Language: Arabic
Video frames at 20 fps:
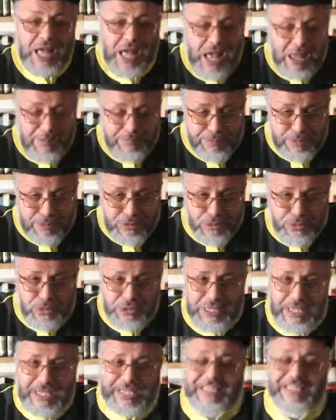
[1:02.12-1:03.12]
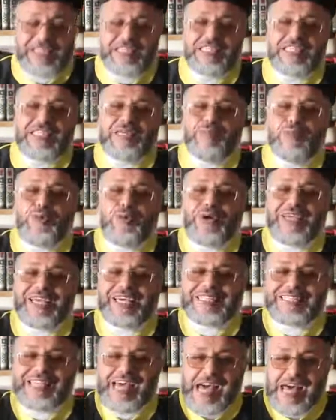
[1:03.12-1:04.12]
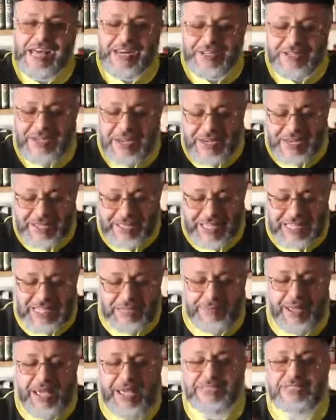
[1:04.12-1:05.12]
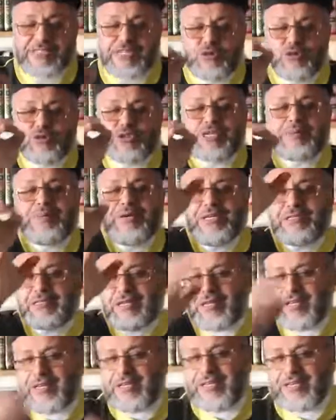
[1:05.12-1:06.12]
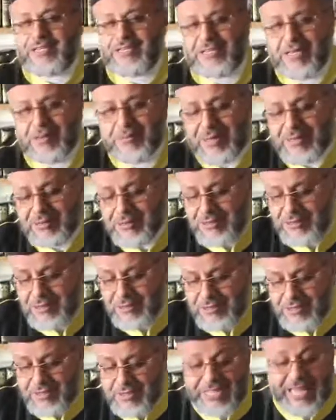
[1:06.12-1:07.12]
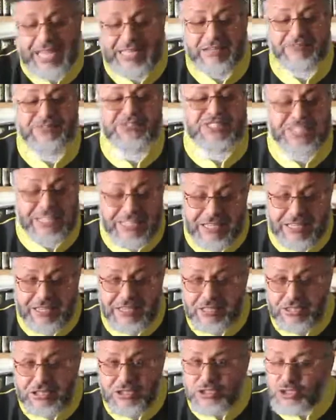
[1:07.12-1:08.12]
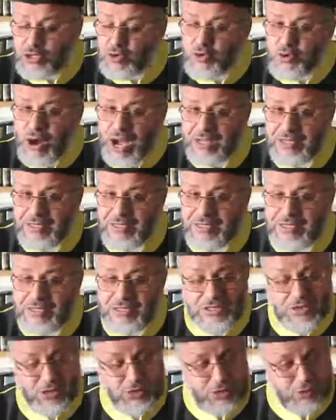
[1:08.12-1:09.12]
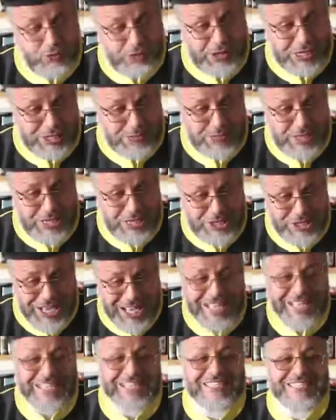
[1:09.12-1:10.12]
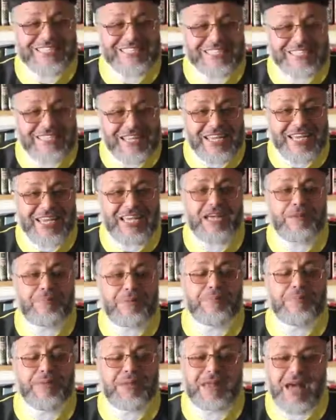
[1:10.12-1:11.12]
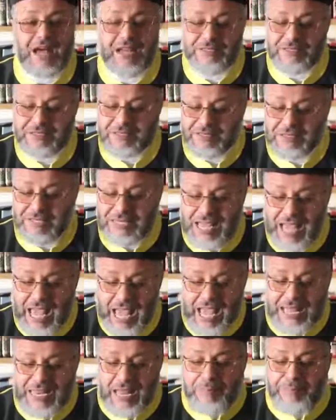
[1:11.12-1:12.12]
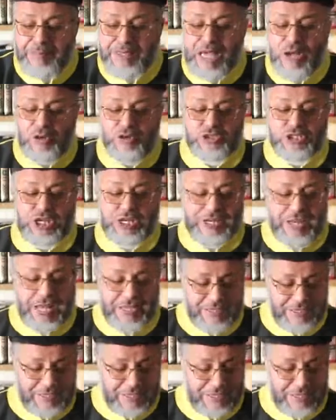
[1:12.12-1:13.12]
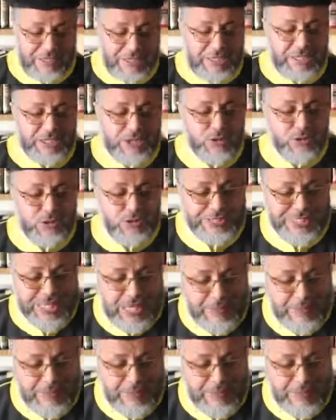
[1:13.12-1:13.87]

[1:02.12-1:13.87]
العبد يكذب ويتحرى الكذب حتى يكتب عند الله كذابا لهذا في الصدق شنو هو؟ تيقولوا في الناس بالدارجة صديق حبيب الله انا بياع وشراي حيت كنت